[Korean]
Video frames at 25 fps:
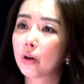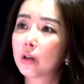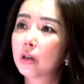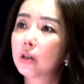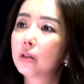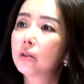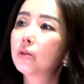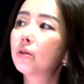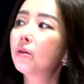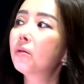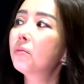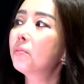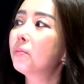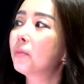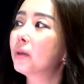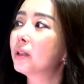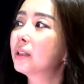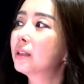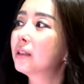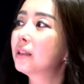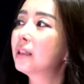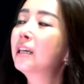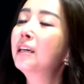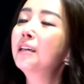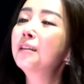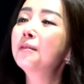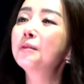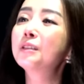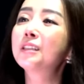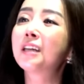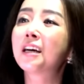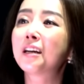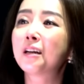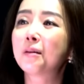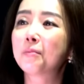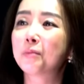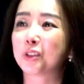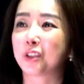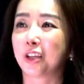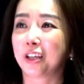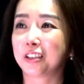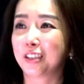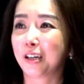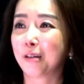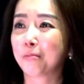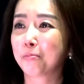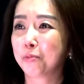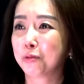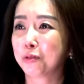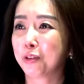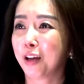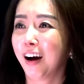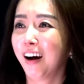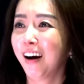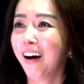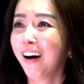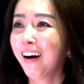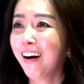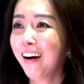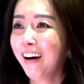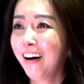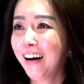그럼 이 사람이 대장부다.